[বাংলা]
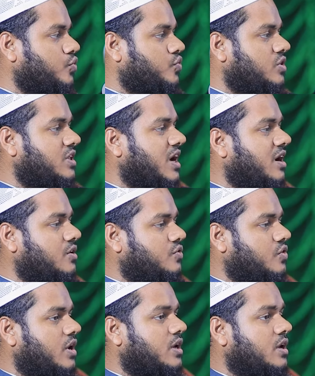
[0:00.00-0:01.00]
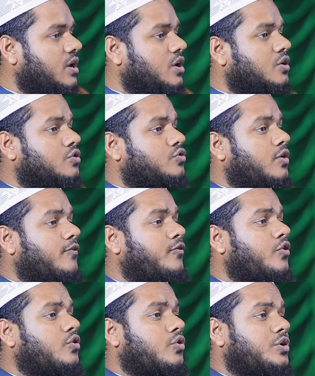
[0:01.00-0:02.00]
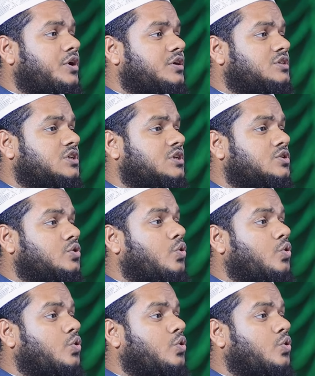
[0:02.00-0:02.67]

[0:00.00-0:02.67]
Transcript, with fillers: মসজিদে আকসাই সফর করিয়েছেন